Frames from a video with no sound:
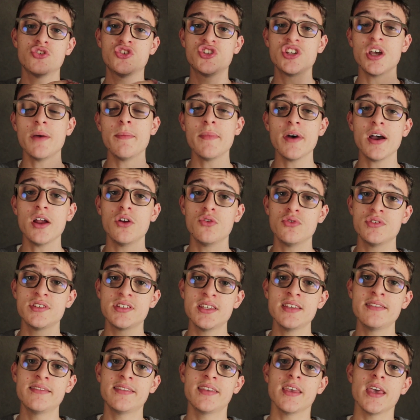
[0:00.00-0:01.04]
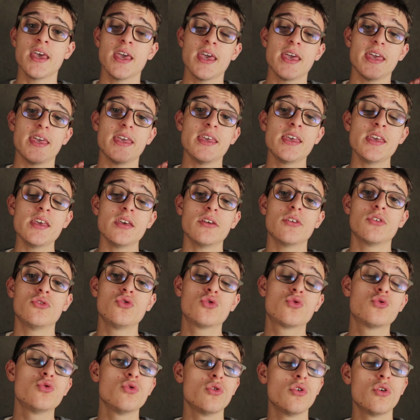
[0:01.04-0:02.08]
Jama, le site et euh,
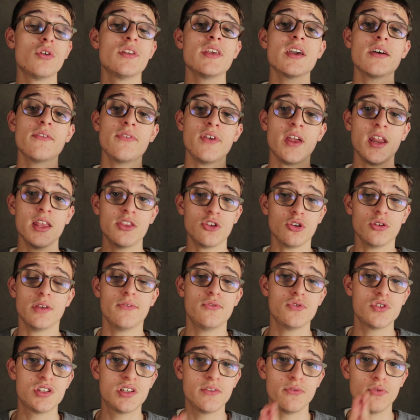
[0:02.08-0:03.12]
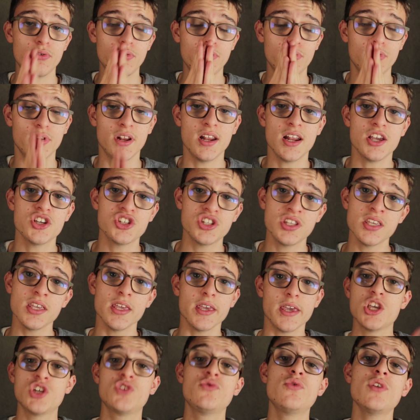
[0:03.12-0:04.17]
du coup le lien vers la tente à si vous voulez
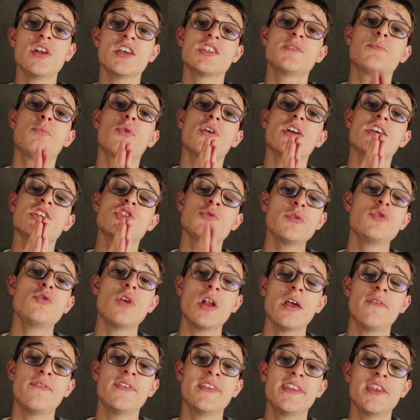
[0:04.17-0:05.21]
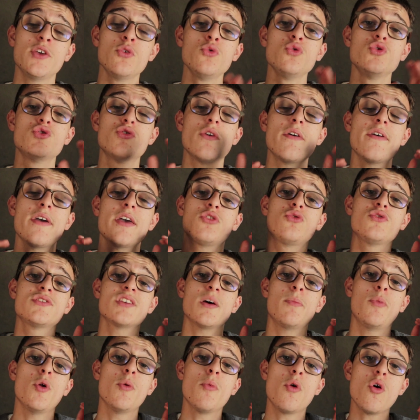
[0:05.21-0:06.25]
l'acheter. Et je vous laisse pour la suite de la vidéo où je vais tout
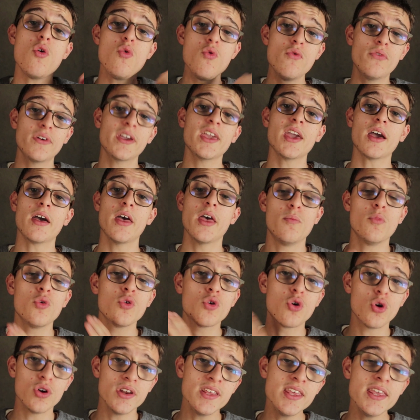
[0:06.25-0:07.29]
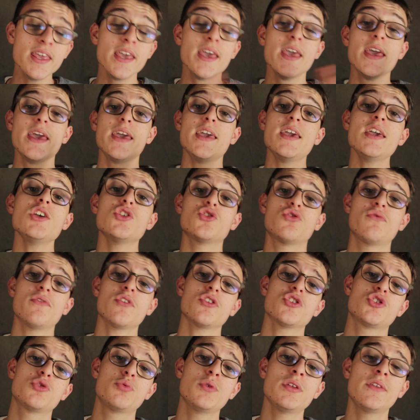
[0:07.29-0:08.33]
simplement ouvrir mon colis et je
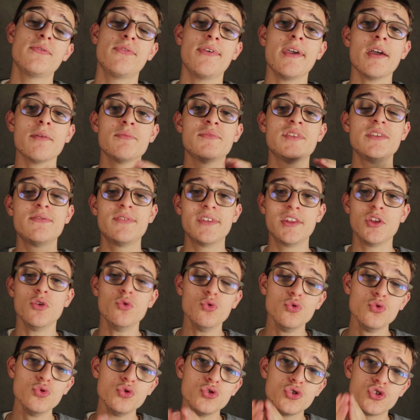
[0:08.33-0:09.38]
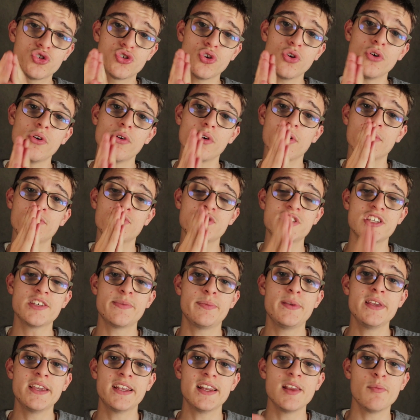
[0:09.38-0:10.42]
vais ensuite faire une petite vidéo où je euh, vous
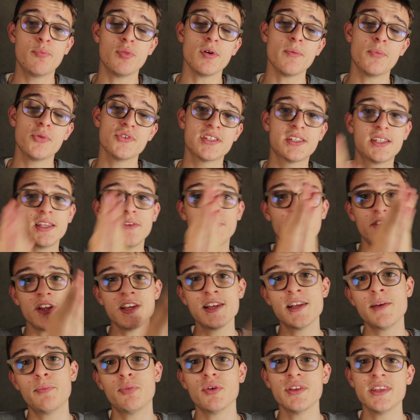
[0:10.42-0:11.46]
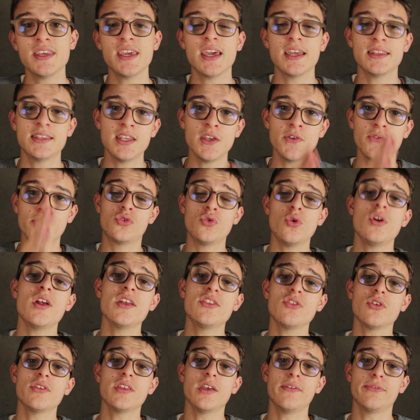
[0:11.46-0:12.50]
explique les points positifs et les points négatifs de
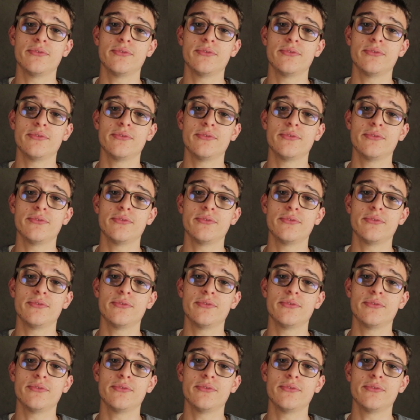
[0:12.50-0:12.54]
la tente